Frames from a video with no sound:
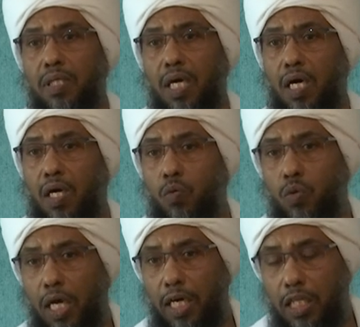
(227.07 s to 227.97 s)

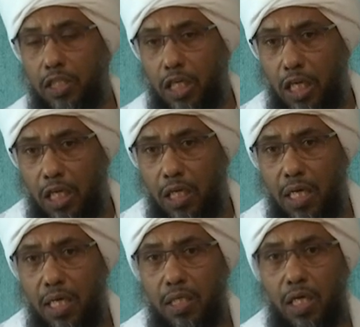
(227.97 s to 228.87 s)
يغارون على الدين
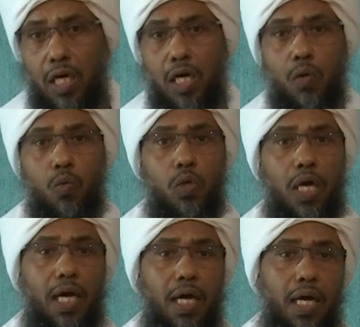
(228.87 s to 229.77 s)
يغارون